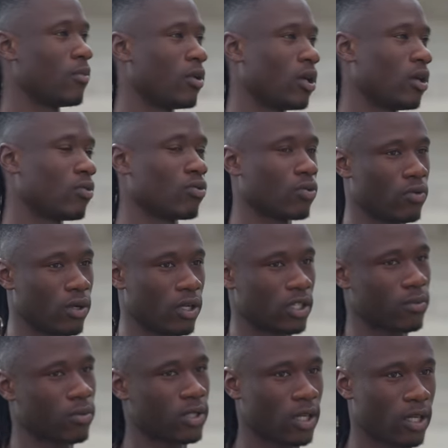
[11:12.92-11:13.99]
moyens. Donc voilà, c'est
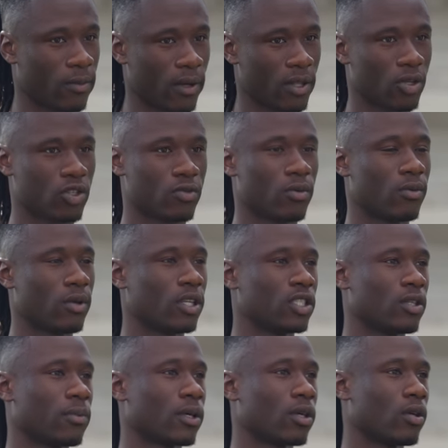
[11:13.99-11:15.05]
pour ça qu'à partir de ce moment-là,
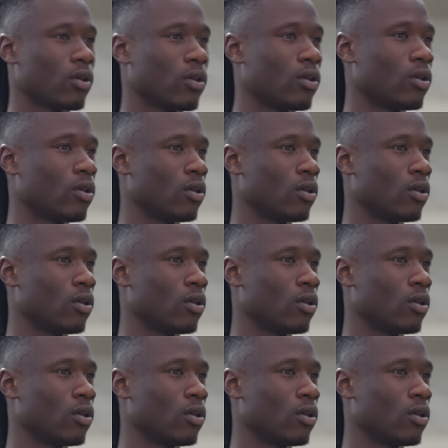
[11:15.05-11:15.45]
j'ai pris. Euh,